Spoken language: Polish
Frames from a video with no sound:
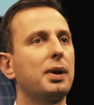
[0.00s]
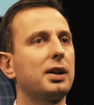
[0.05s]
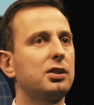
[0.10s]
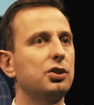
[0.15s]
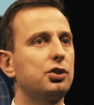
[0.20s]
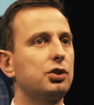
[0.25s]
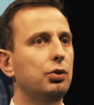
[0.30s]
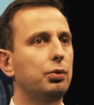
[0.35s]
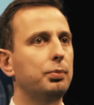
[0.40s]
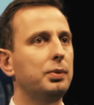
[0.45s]

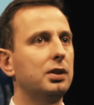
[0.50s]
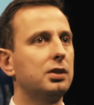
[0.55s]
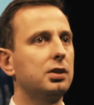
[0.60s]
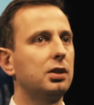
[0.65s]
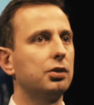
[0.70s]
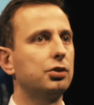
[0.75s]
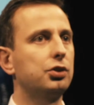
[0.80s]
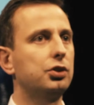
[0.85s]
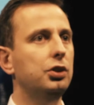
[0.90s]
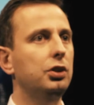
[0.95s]
praktyczne
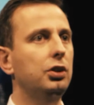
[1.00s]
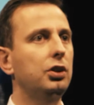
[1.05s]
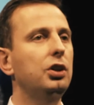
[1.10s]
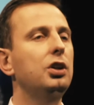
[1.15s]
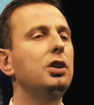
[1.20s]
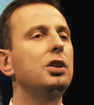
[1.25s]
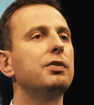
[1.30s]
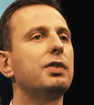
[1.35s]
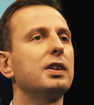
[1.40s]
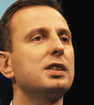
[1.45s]
umiejętności
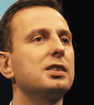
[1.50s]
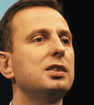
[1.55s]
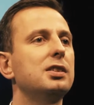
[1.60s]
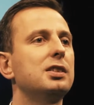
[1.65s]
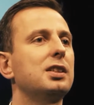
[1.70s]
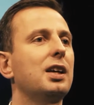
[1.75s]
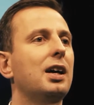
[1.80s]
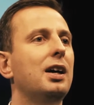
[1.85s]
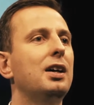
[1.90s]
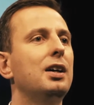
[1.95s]
i
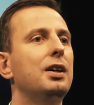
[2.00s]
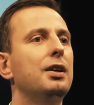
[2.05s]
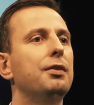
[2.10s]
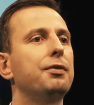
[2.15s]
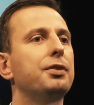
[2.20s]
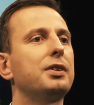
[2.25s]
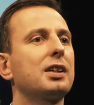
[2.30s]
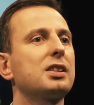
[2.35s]
inwestycja w